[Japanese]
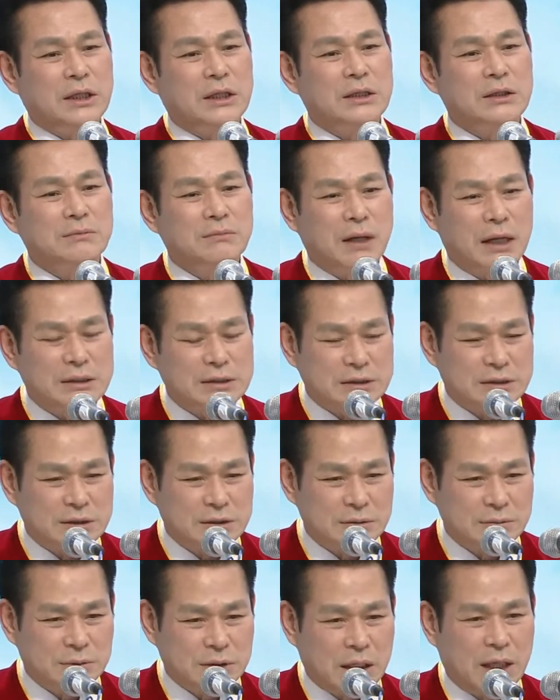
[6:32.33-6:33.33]
いつも
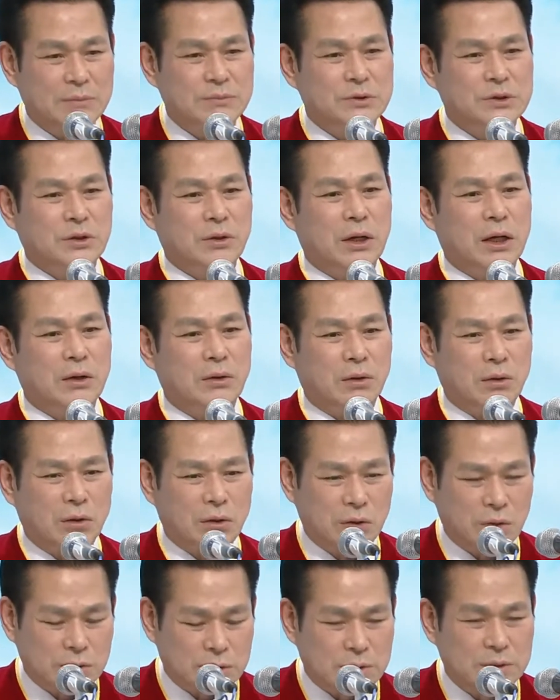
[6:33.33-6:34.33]
賛美をしてい
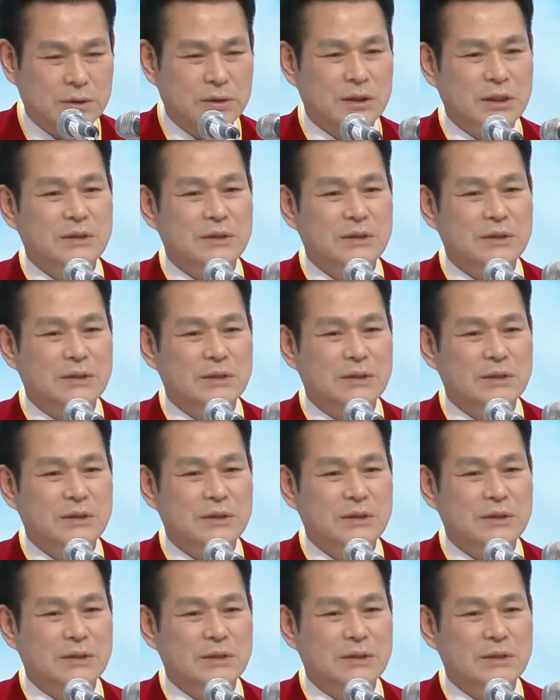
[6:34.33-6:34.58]
て御